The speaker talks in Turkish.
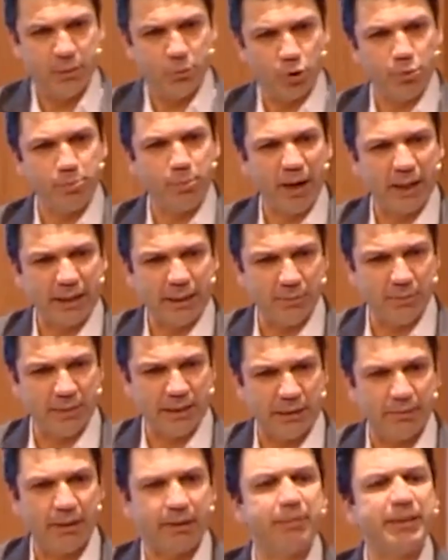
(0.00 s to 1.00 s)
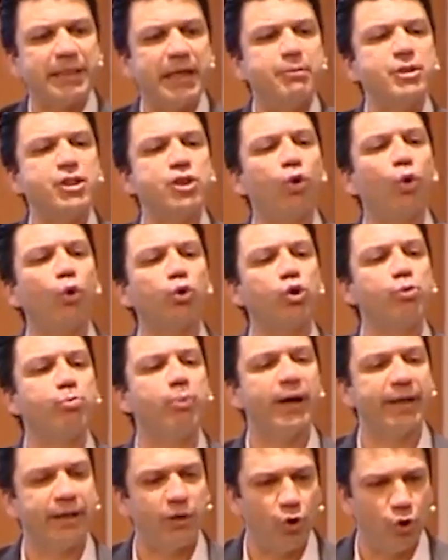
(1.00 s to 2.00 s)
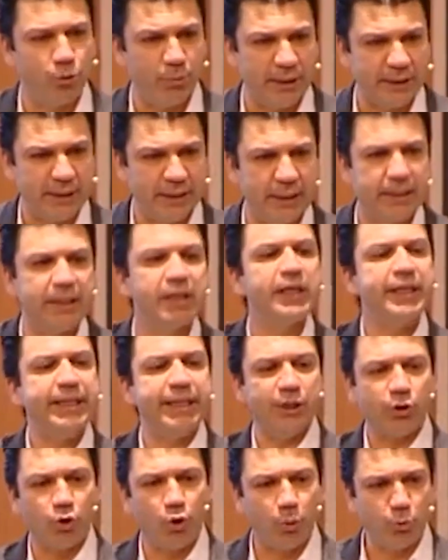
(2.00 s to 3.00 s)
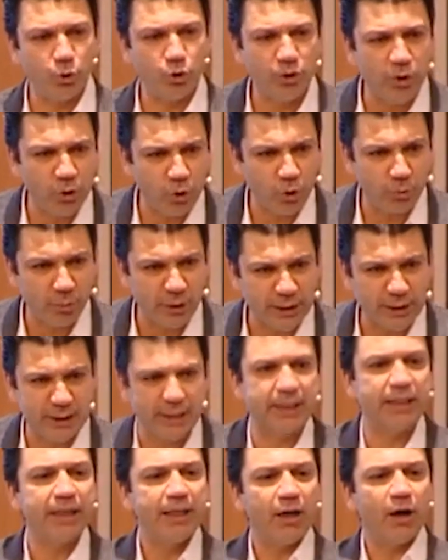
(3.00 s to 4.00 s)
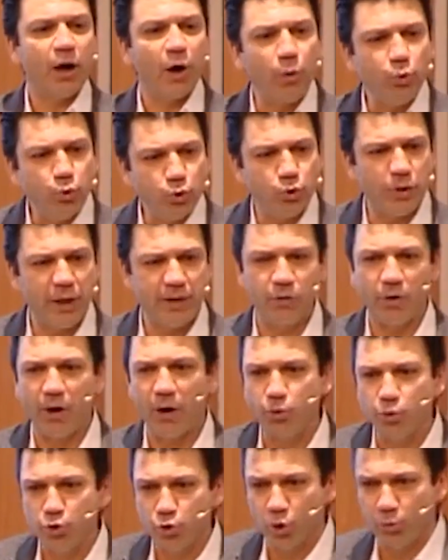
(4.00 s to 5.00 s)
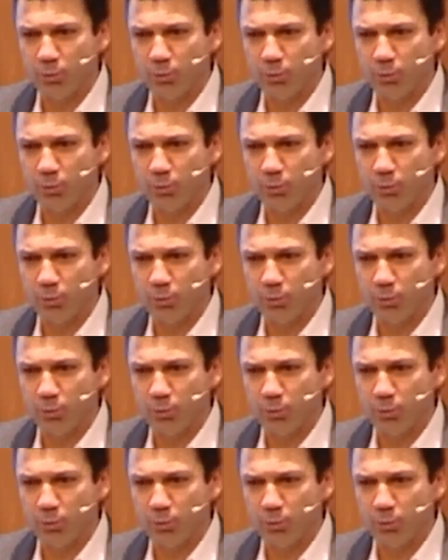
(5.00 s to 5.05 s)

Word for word: Bugün baktığımız zaman mesela bir şeyin otoparkı olması, iyi komşular olması, havuzlu ev, havuz